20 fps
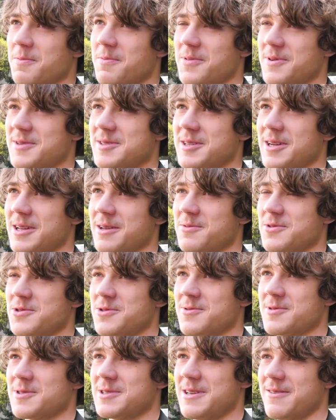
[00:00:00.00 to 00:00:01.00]
Postaram się
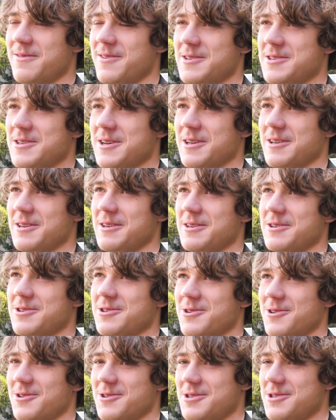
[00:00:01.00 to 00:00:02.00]
nie zdawać, ale nie
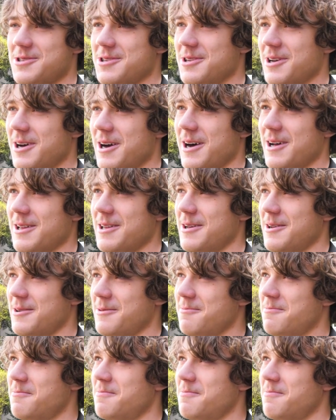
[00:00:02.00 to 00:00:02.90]
szkodzić, ale...